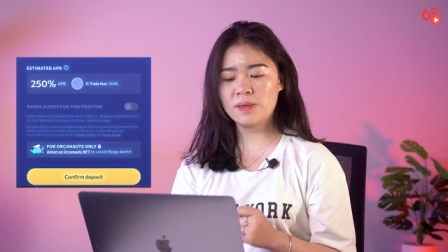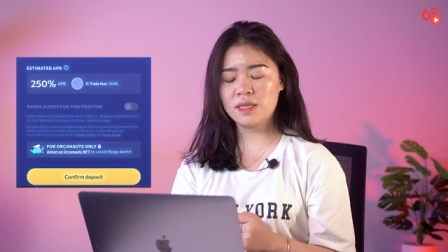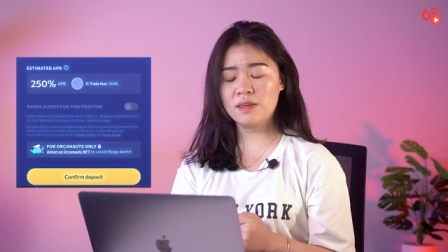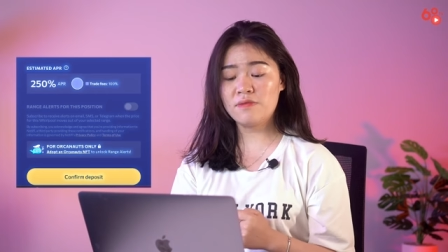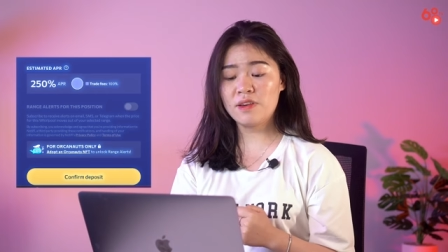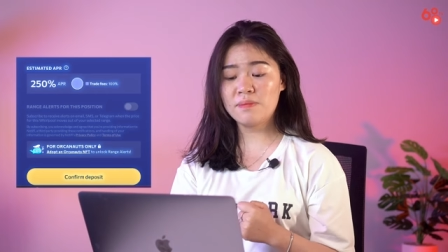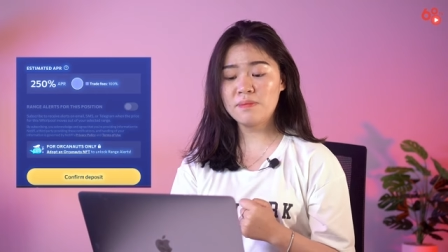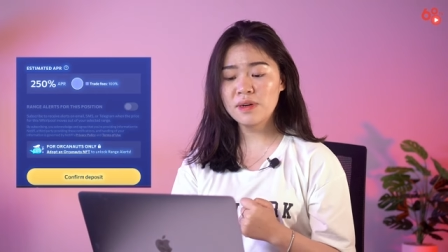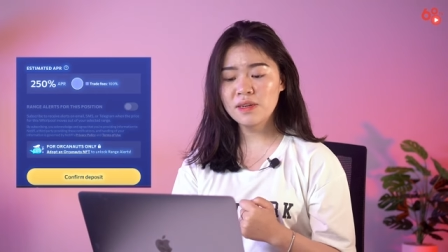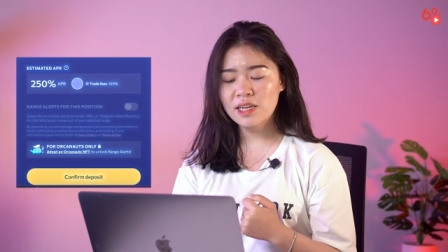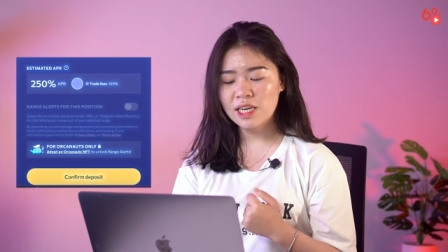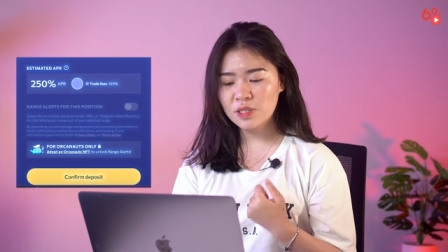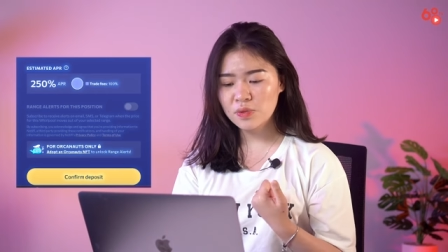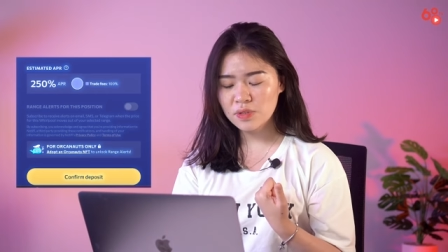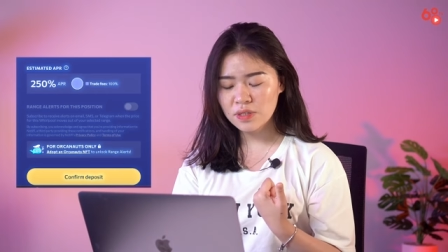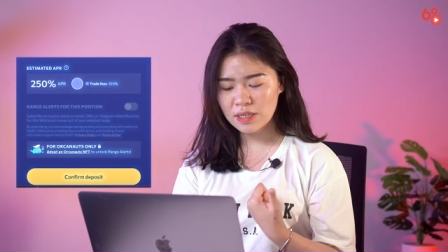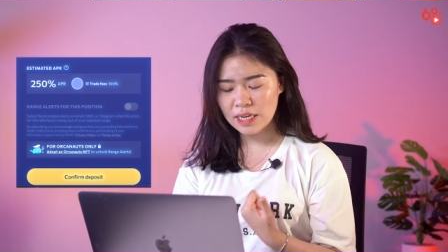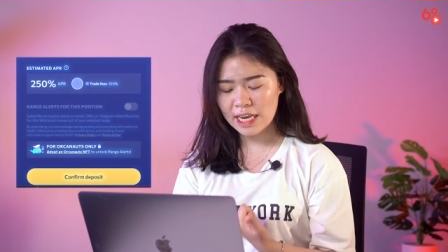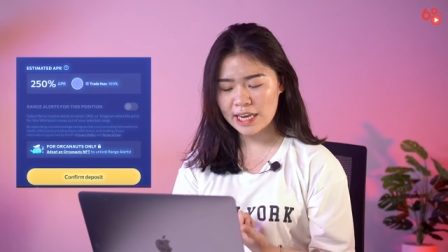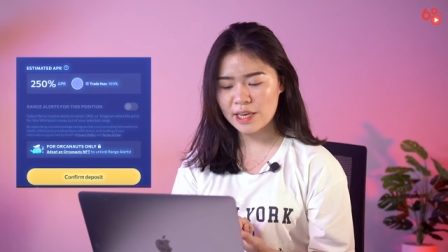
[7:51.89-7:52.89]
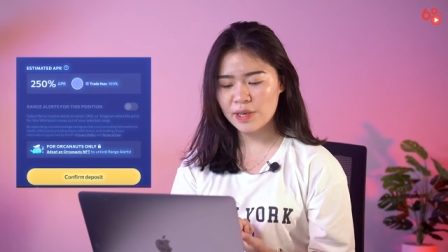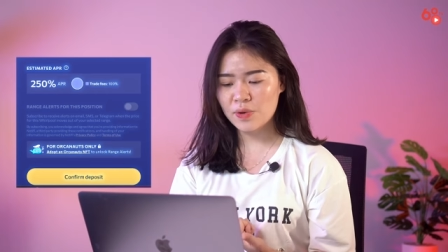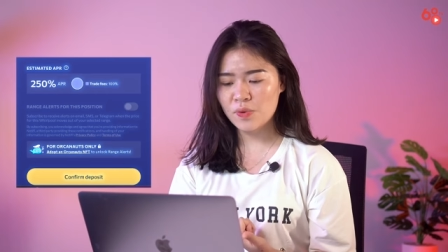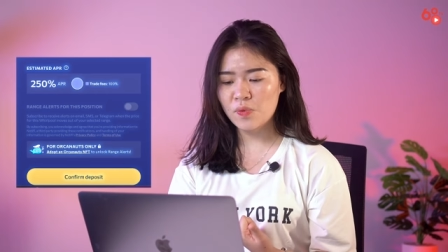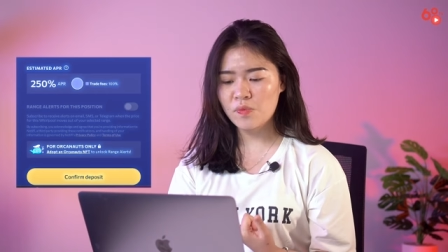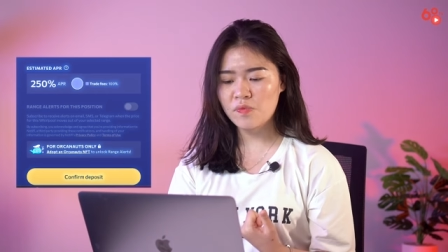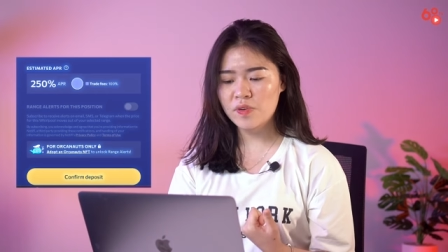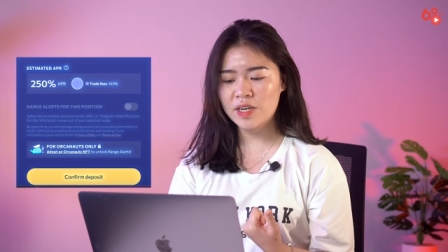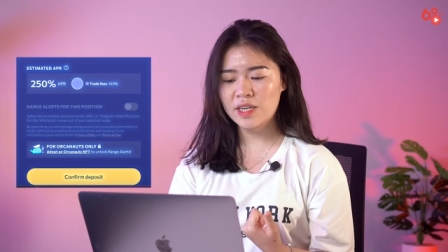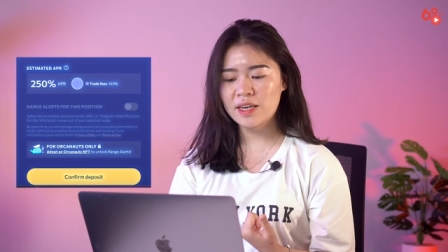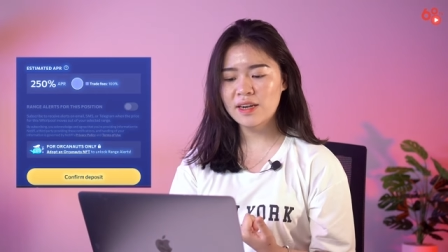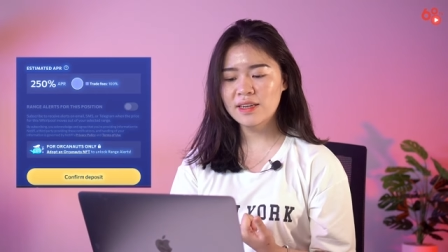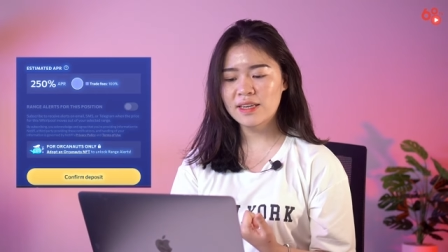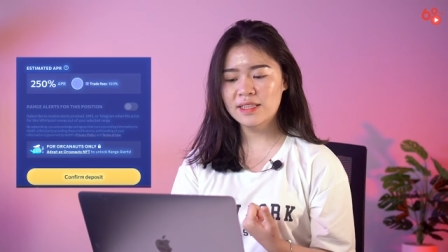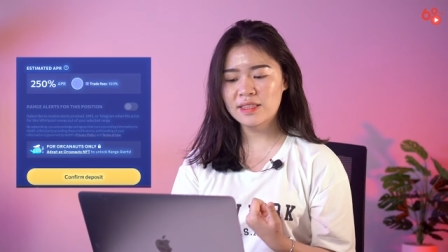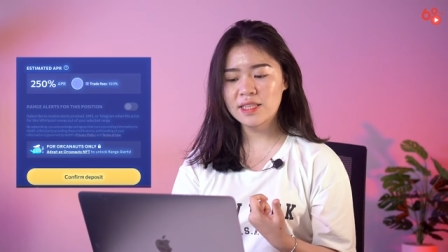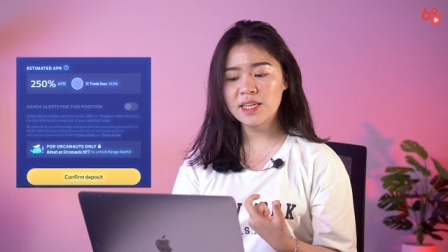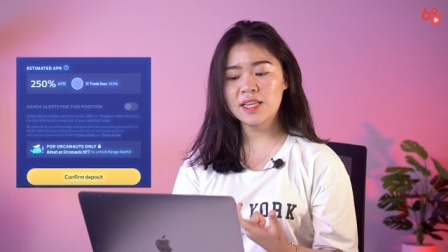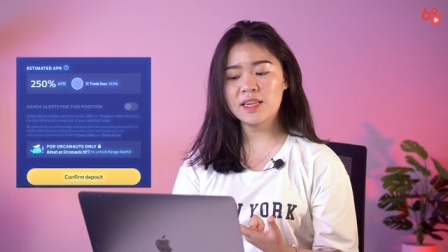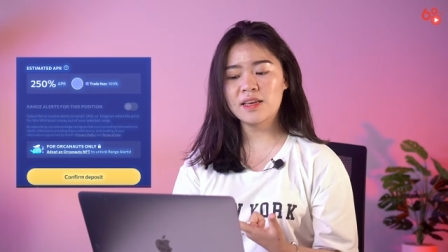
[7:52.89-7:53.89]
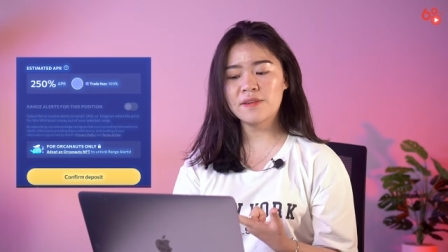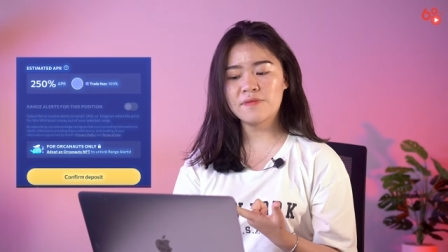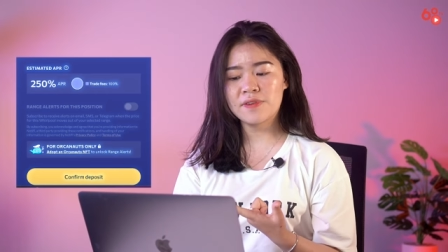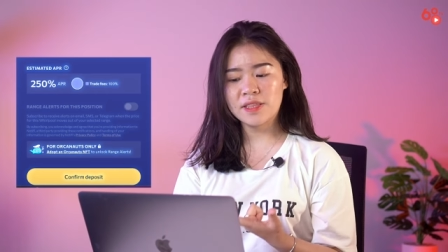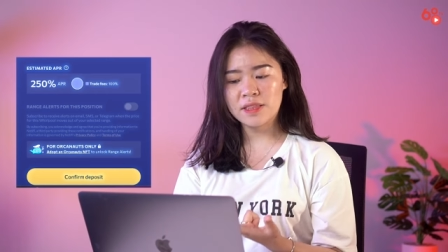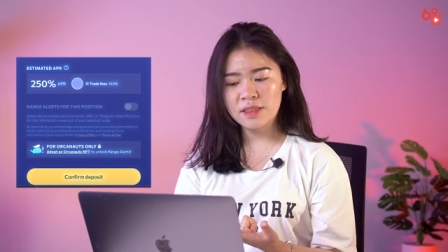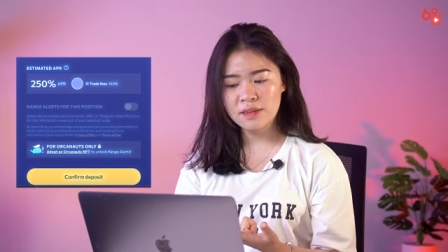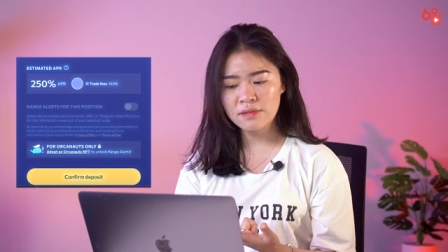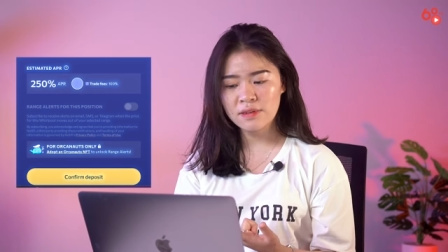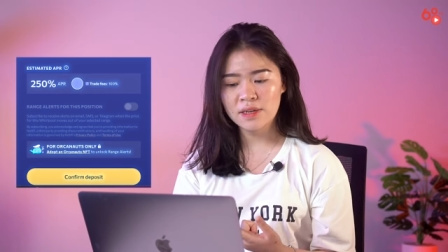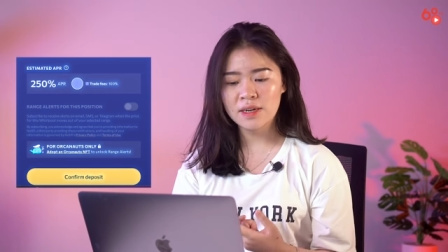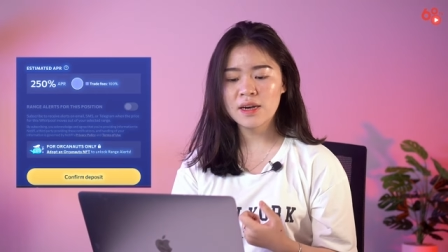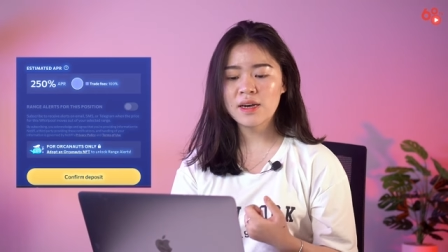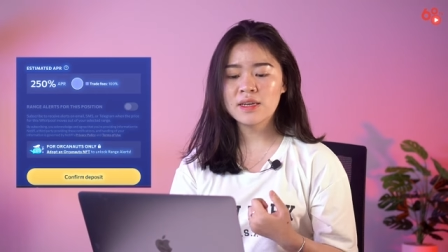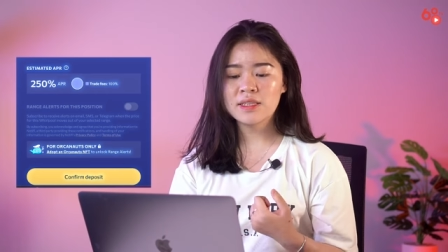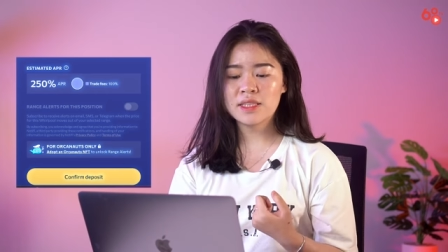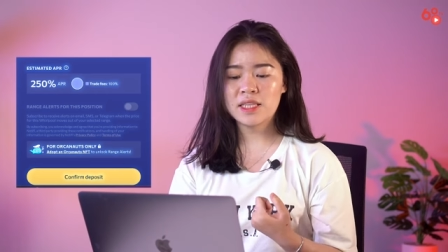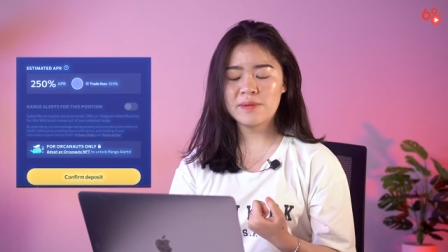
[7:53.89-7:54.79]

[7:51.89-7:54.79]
ý với mức lãi suất này cùng với các cái tỷ lệ phần thưởng